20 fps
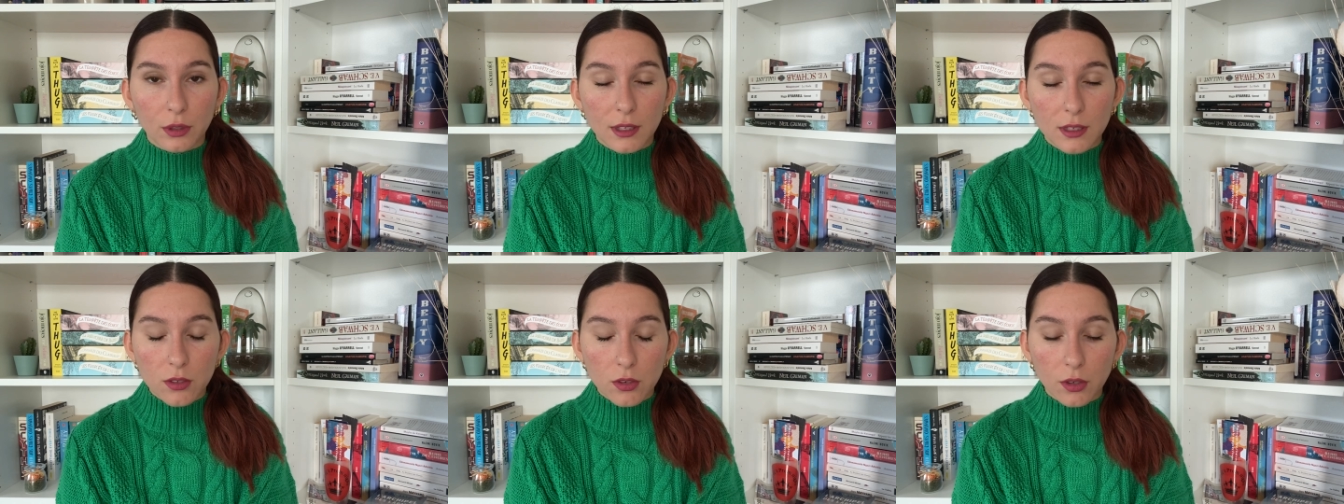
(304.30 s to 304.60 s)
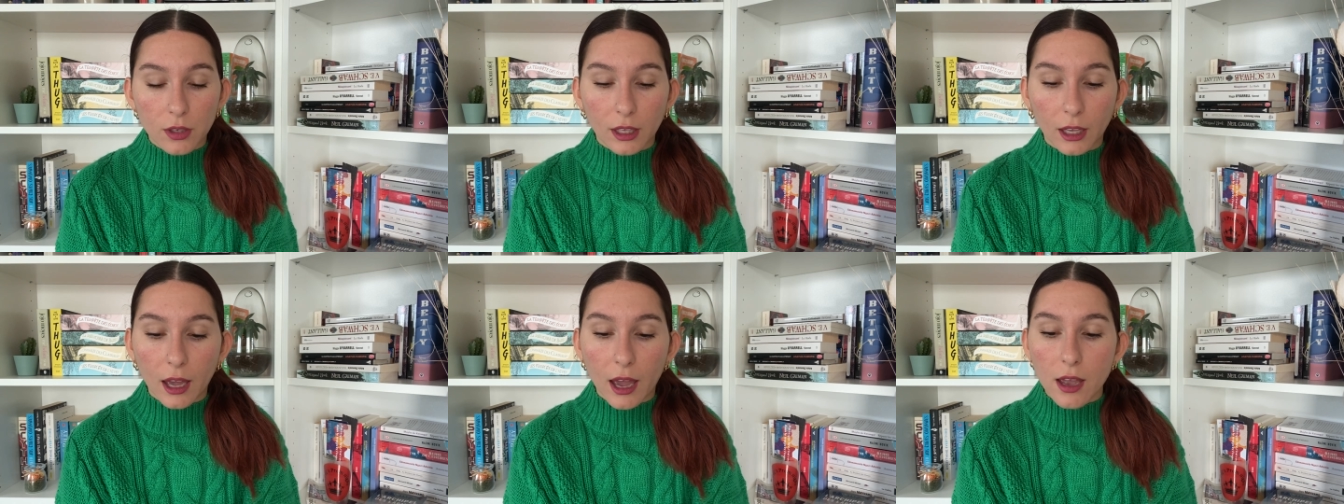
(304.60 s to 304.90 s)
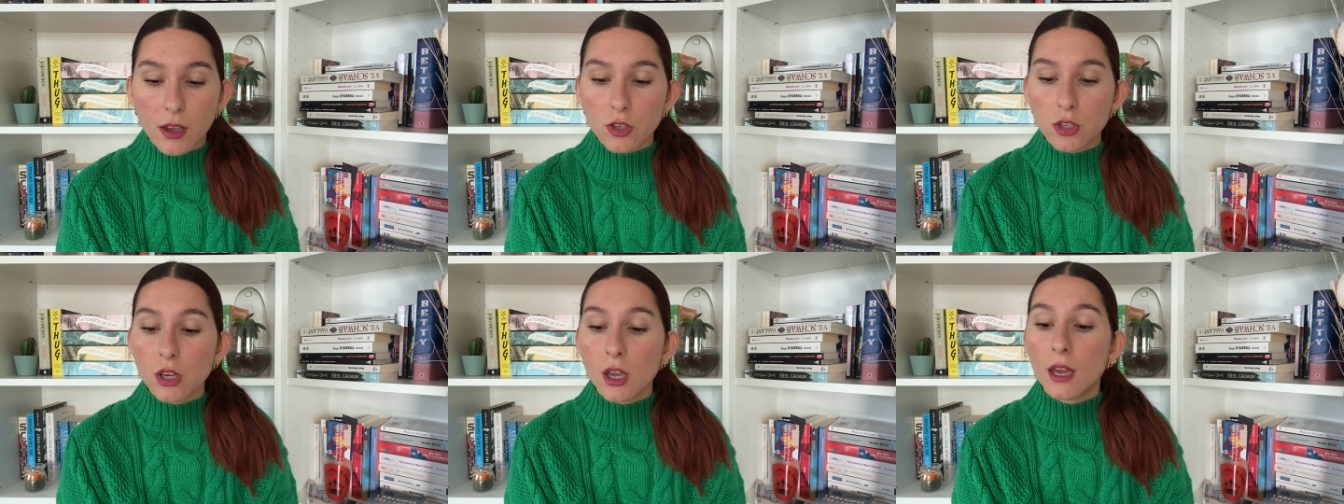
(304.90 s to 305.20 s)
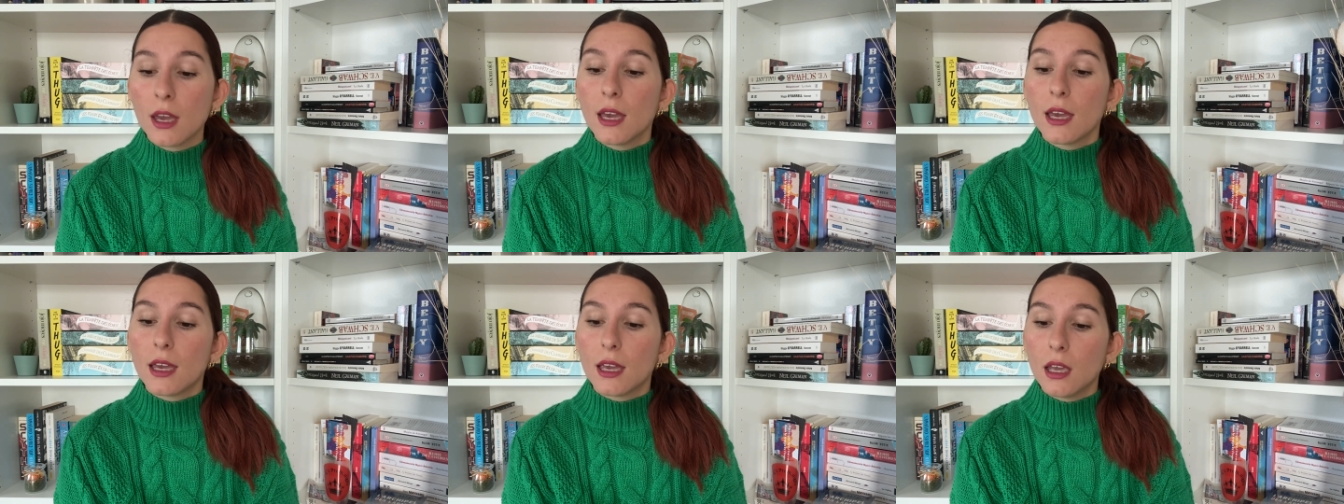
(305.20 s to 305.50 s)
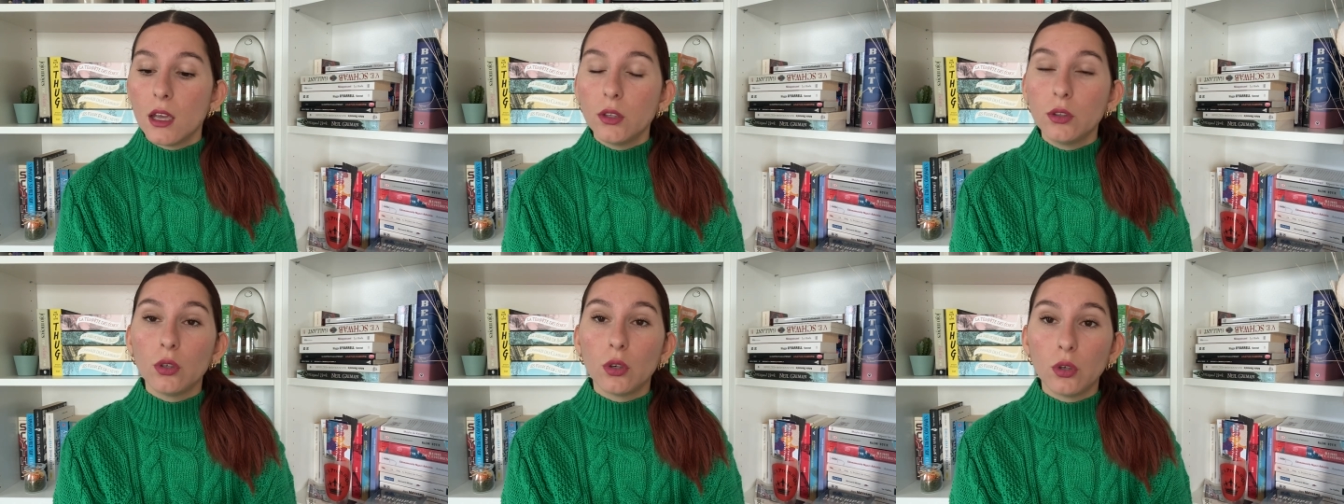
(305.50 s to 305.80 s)
qui se crache,
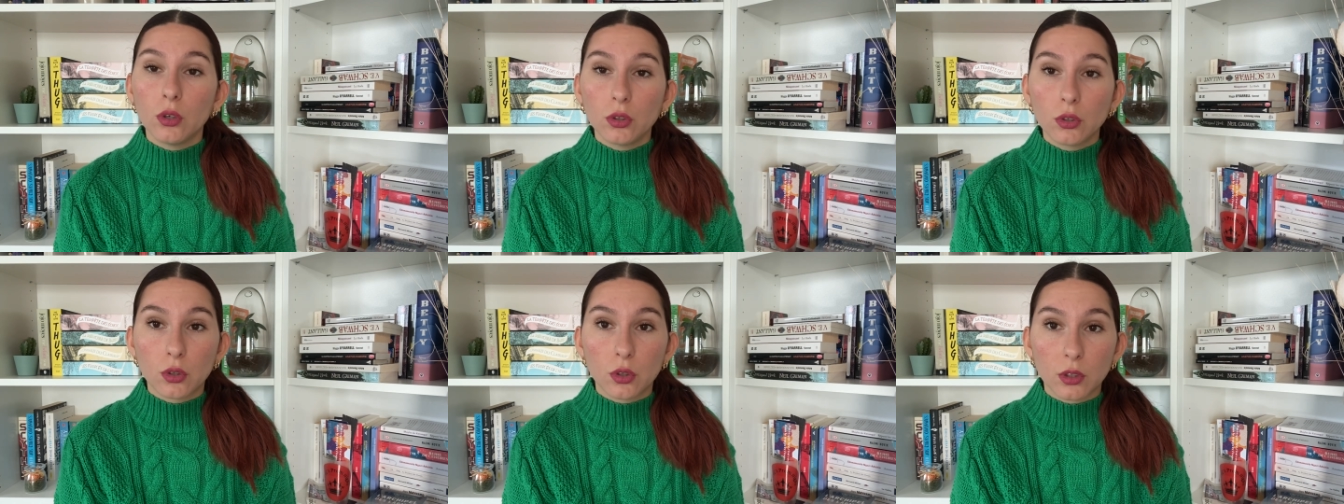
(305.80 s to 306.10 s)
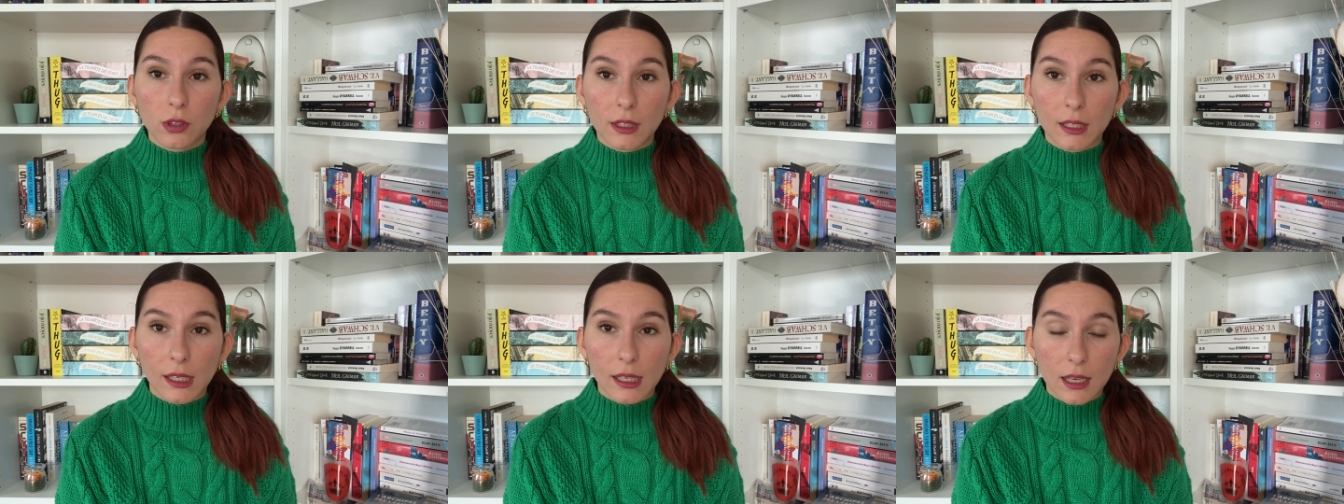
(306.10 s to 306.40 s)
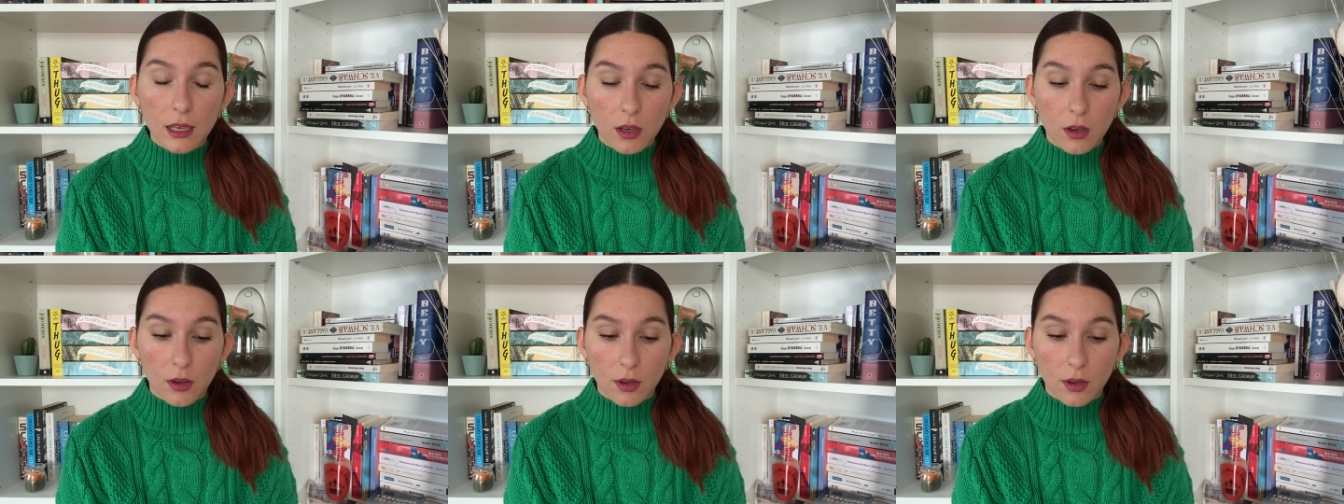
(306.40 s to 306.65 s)
et de l'autre côté,